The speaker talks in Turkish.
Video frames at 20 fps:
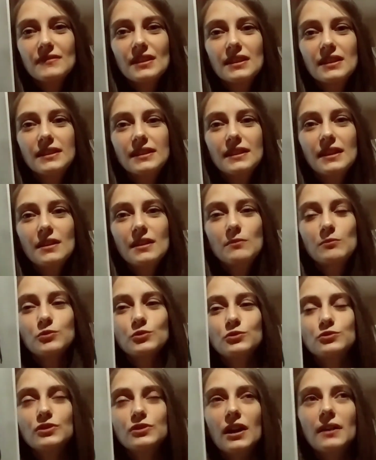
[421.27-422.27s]
Yine
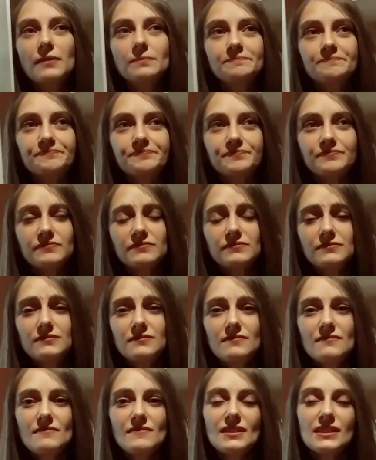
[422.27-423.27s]
bunu da
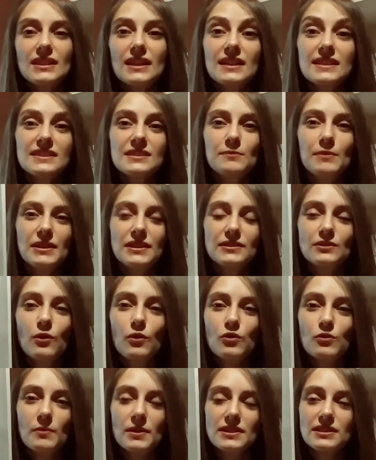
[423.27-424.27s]
Kasım ayında
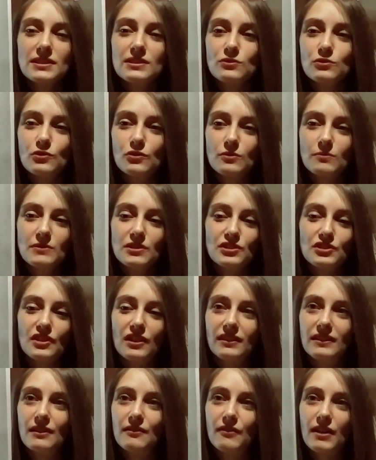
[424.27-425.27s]
okumak istiyorum.
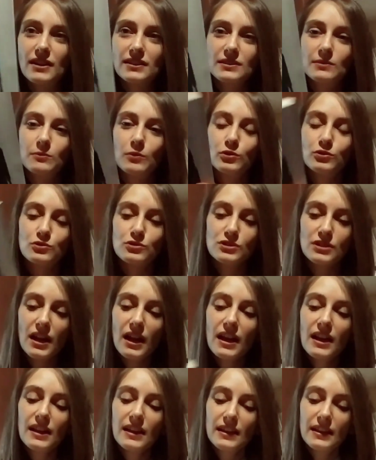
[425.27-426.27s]
İnşallah vaktim
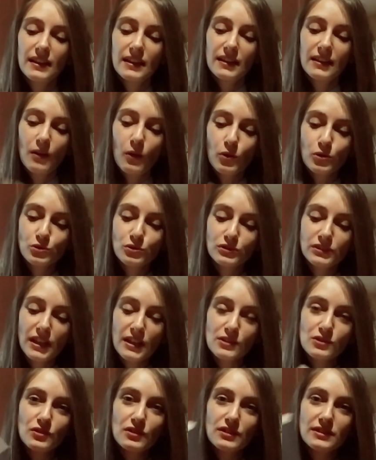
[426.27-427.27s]
olursa.
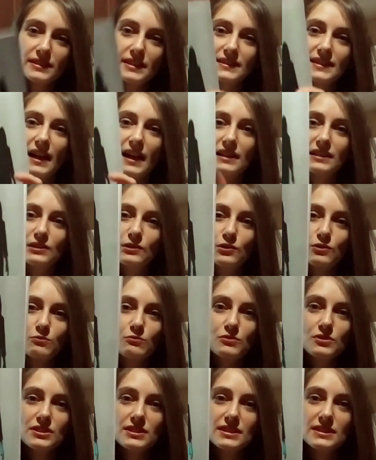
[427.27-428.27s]
Okuduktan sonra detaylı
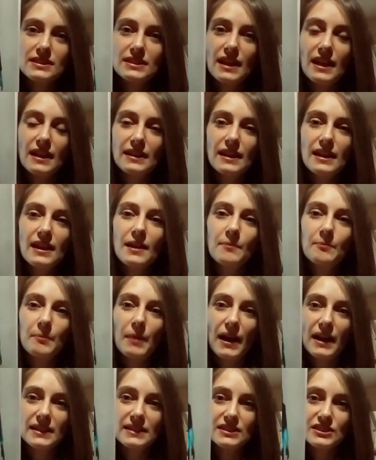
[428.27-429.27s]
yorumu sizlerle
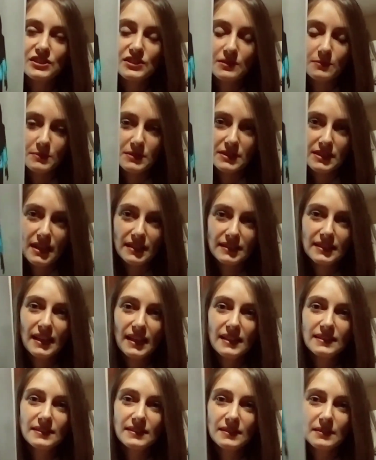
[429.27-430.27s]
paylaşırım
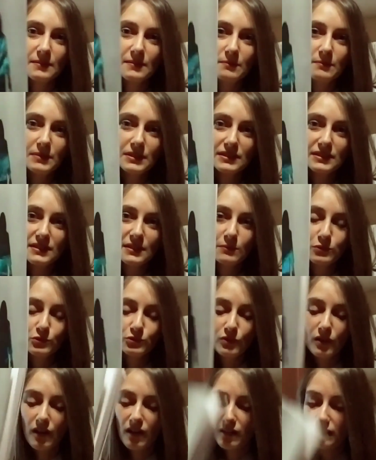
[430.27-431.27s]
zaten. Bir de
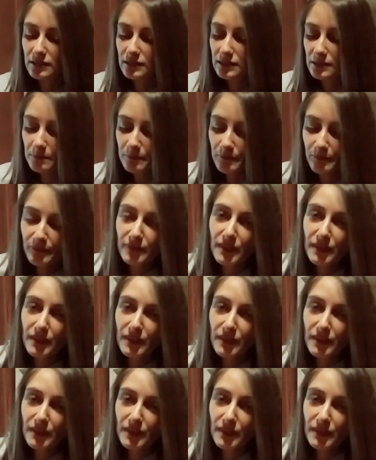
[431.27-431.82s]
bunu aldım.